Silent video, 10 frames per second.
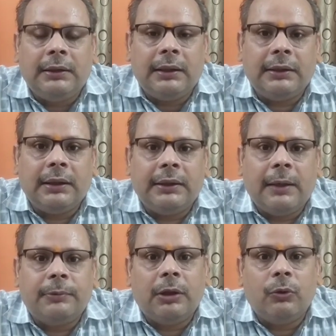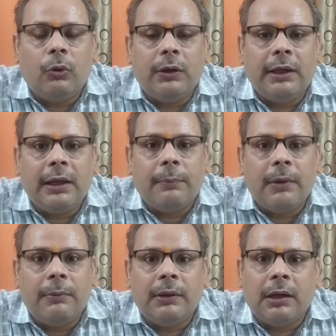चलते चलते आपसे अनुरोध है कि
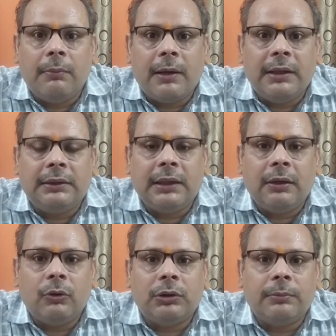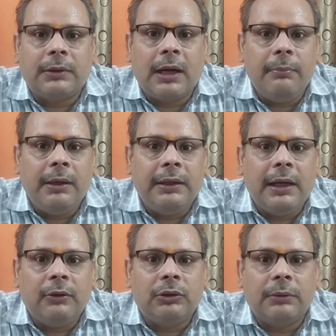आपने अभी तक हमारे इस चैनल को सब्सक्राइब नहीं
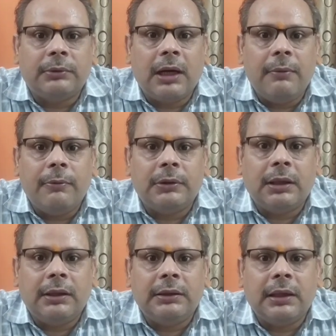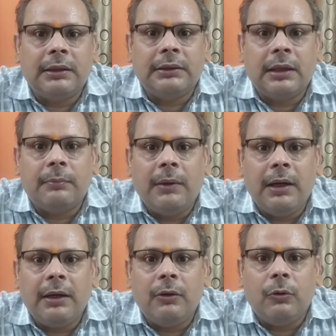किया है तो सब्सक्राइब अवश्य कर दे साथ ही साथ बेल
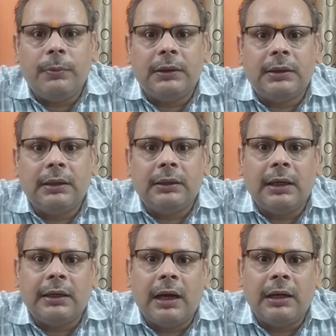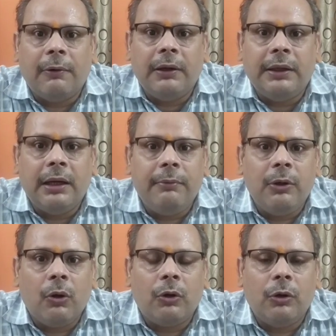आइकन को प्रेस कर दे ताकि आने वाली नई
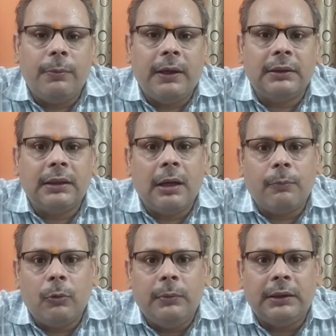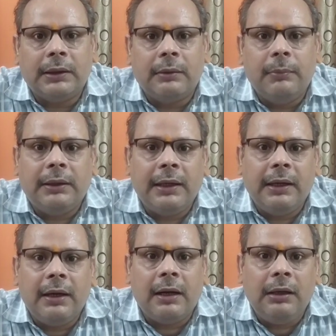वीडियो का नोटिफिकेशन आपको मिल सके मिलते
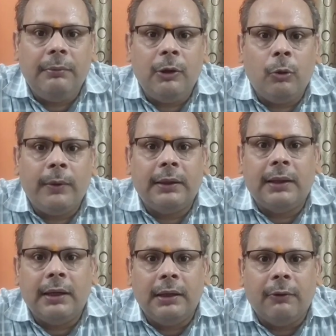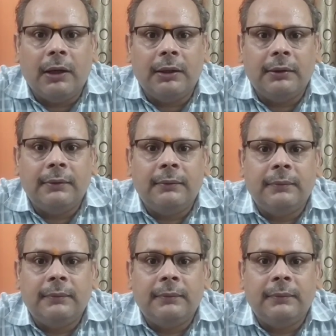हैं अगले वीडियो में धन्यवाद